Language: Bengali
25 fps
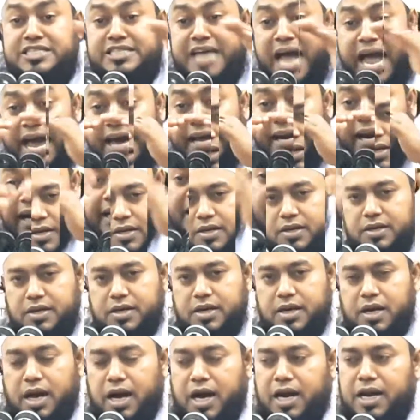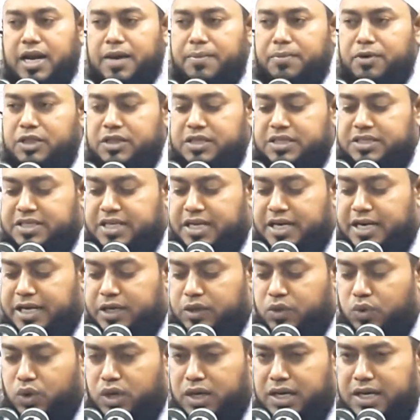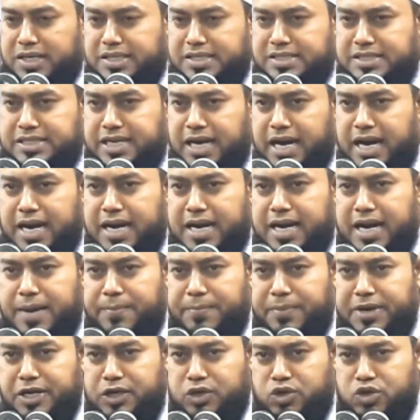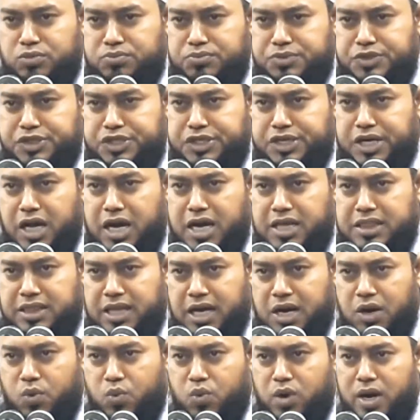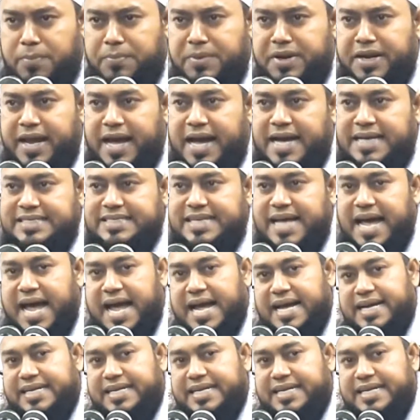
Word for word: জাহের আর একটা বাতে আল্লাহ বলতেছি লিকুল্লিন জাআলনা মিনকুম শিরআতা ওয়া মিন হাজা